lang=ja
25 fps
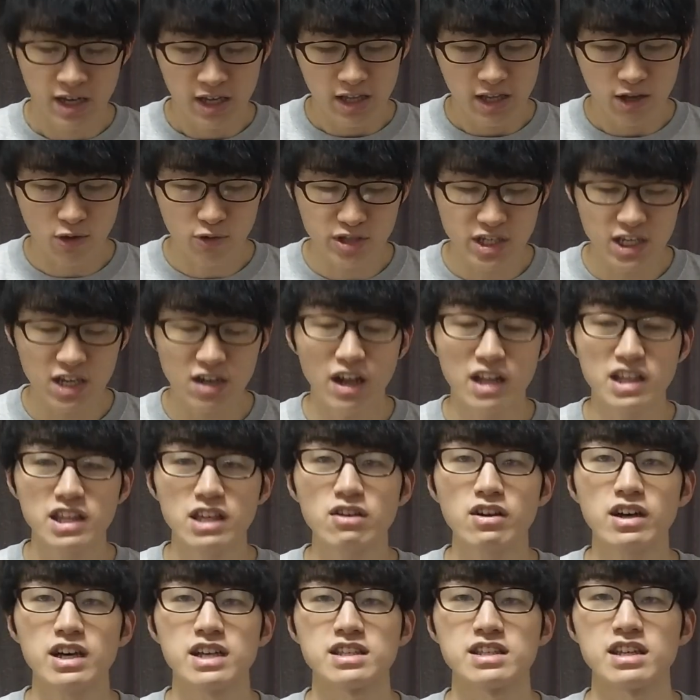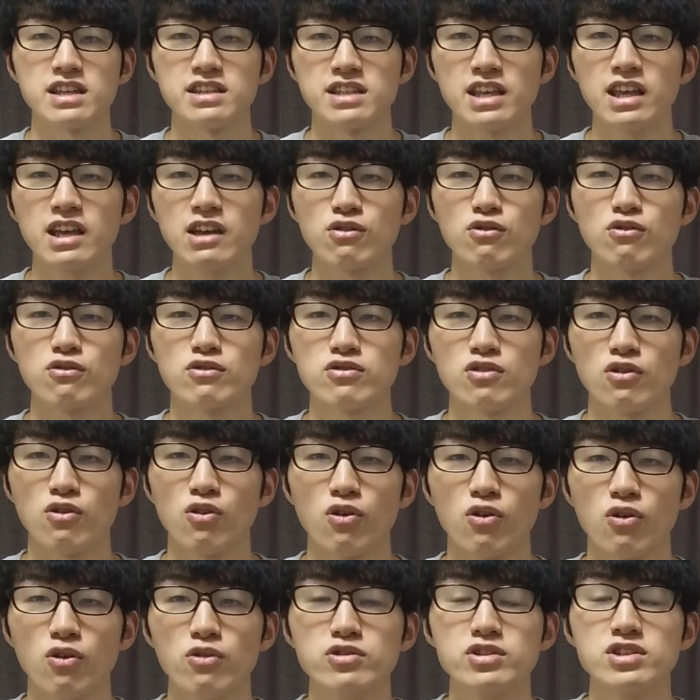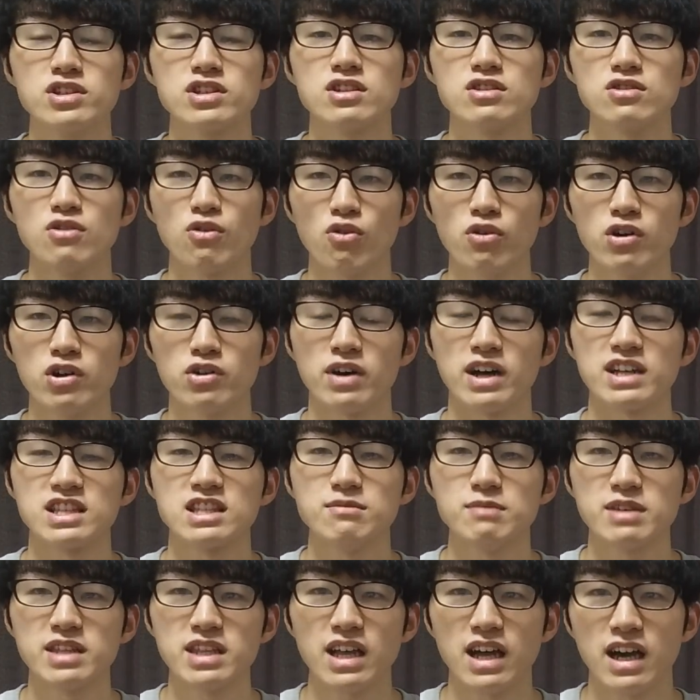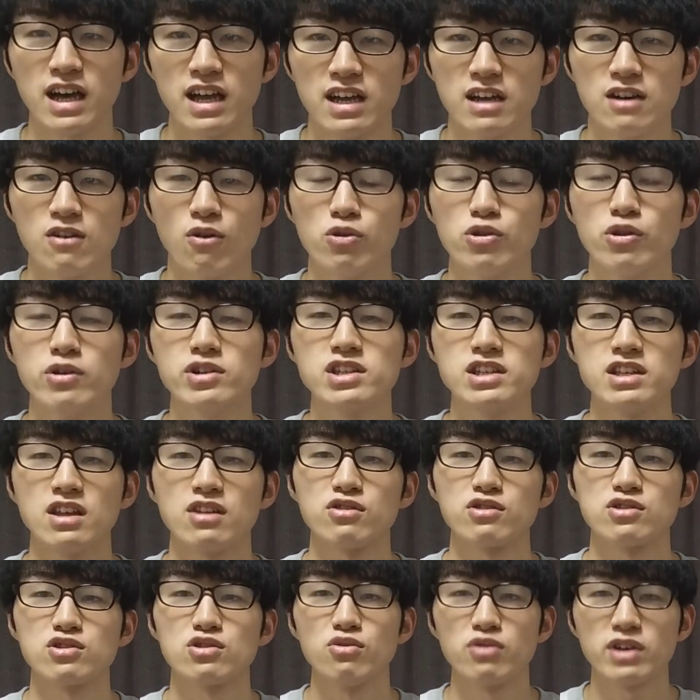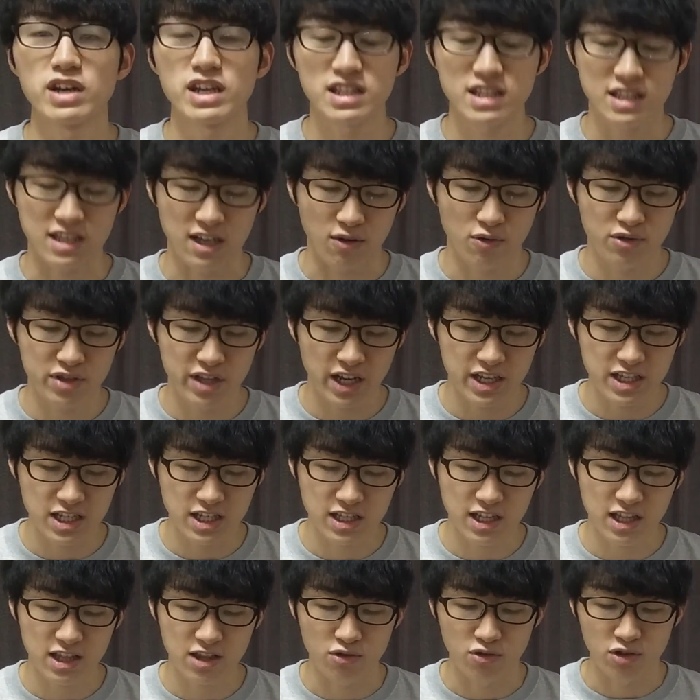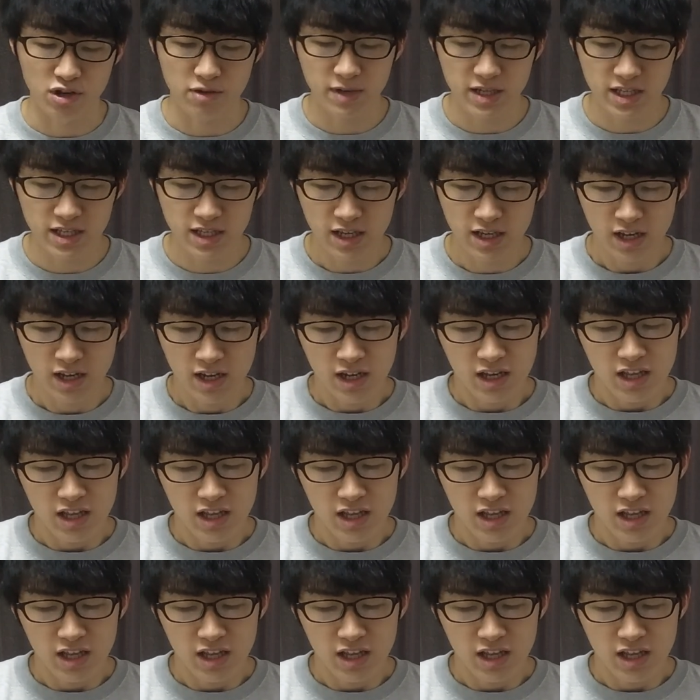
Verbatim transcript: で、こちらのランキングはですね、全国の本好きの声を集めたこのいちねんの総決算、こんな感じになっております。